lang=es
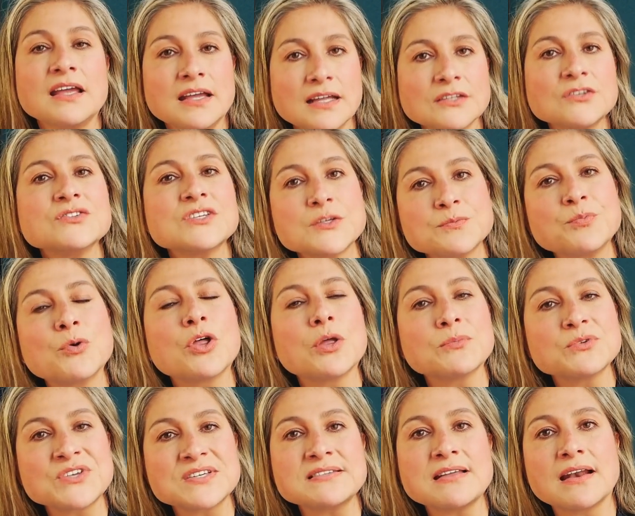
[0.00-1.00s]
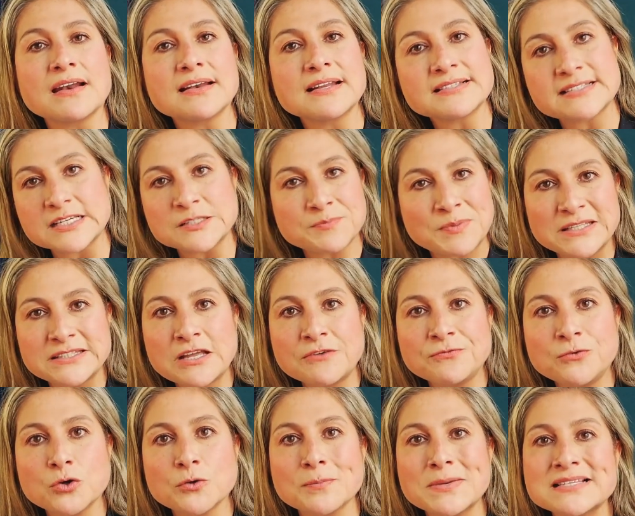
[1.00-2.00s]
Entonces podemos estar en estas
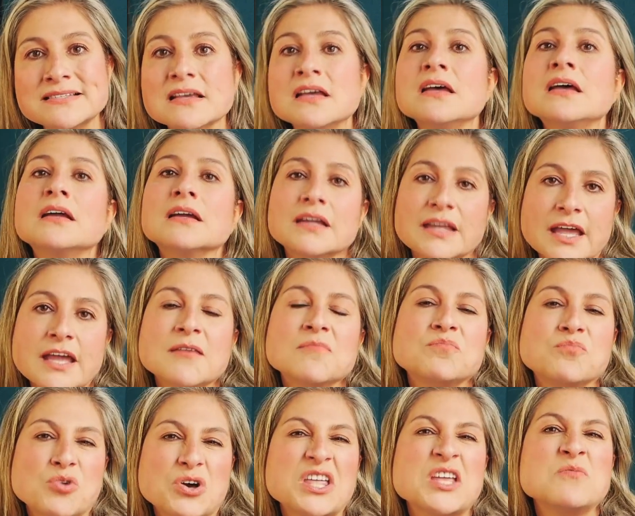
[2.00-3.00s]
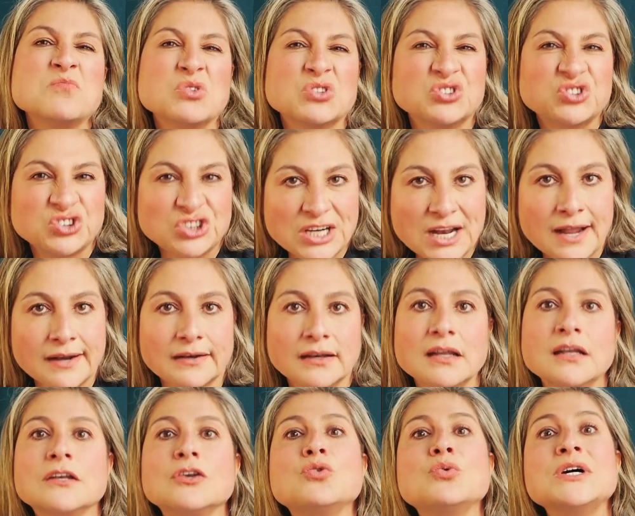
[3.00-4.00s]
plataformas que pueden mostrar
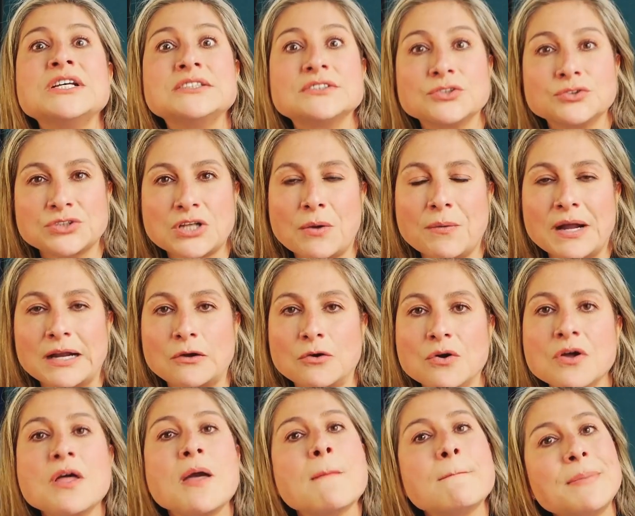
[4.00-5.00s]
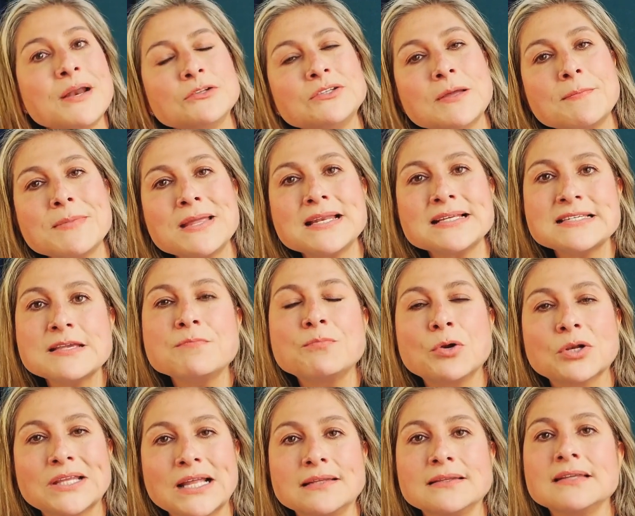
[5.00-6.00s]
nuestro trabajo. Pero también es
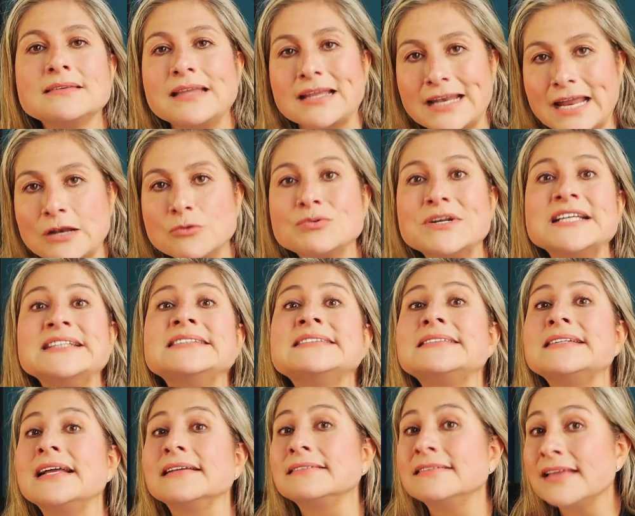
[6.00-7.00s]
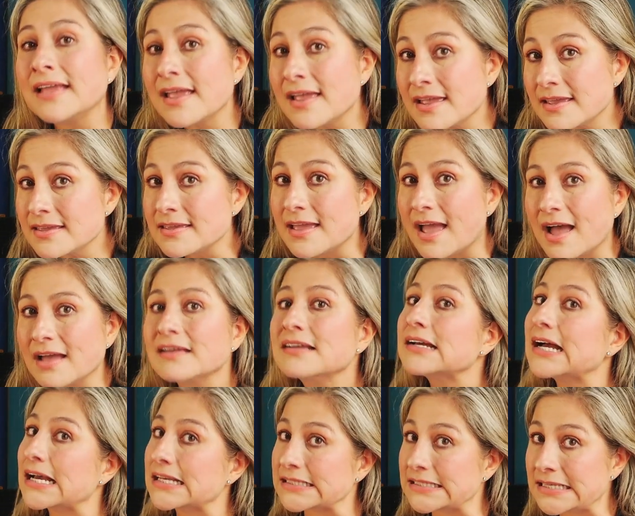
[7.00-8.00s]
importante tener una estrategia,
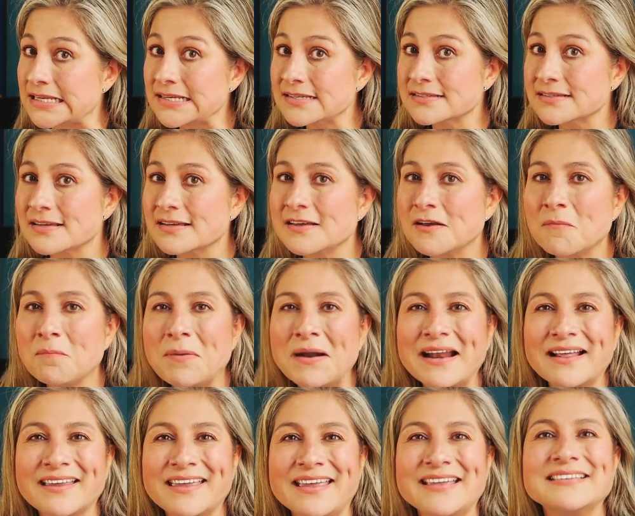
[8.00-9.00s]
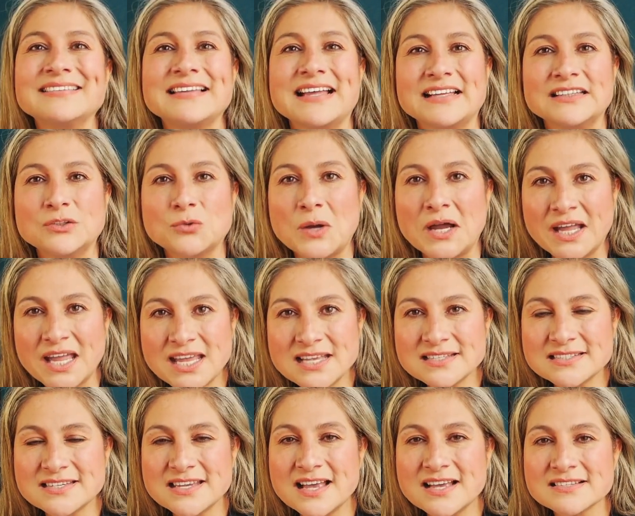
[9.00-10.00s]
así es, para que tanto
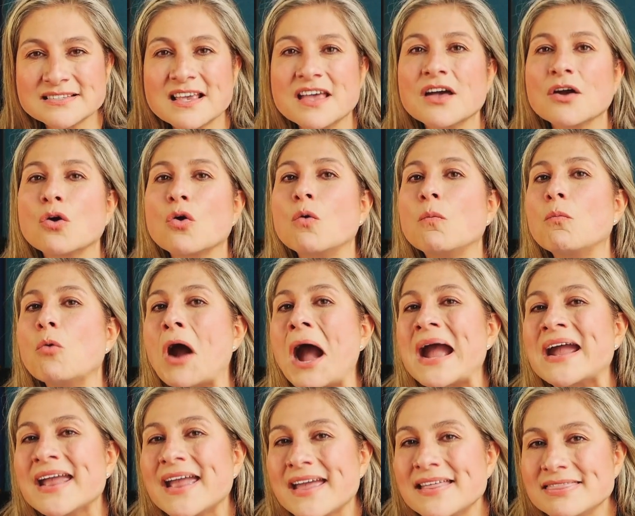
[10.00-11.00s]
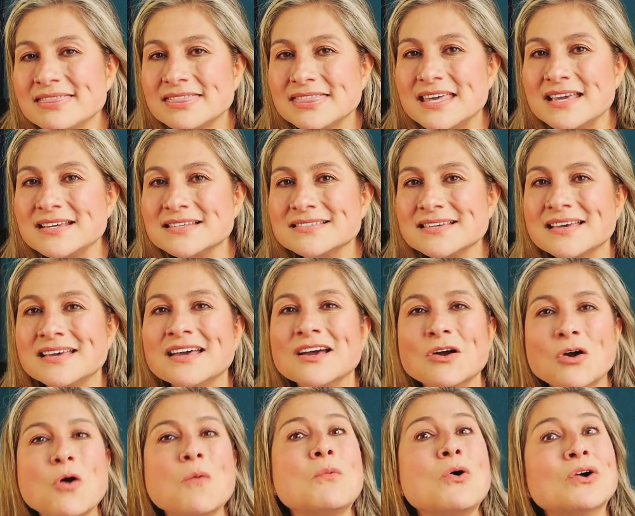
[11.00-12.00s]
agencias como agentes,
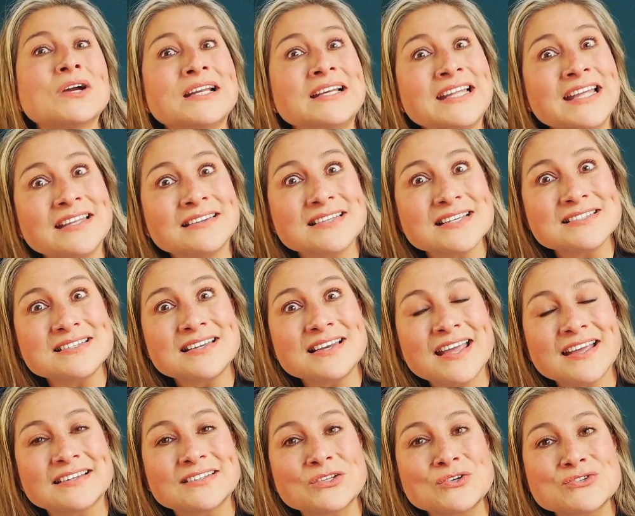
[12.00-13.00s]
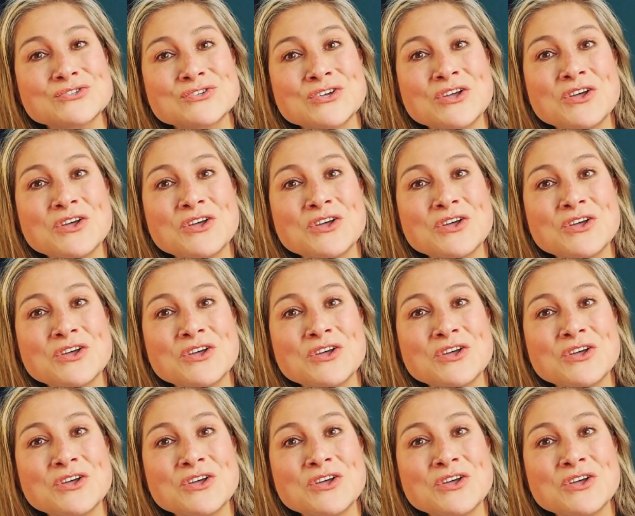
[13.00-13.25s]
como clientes directos,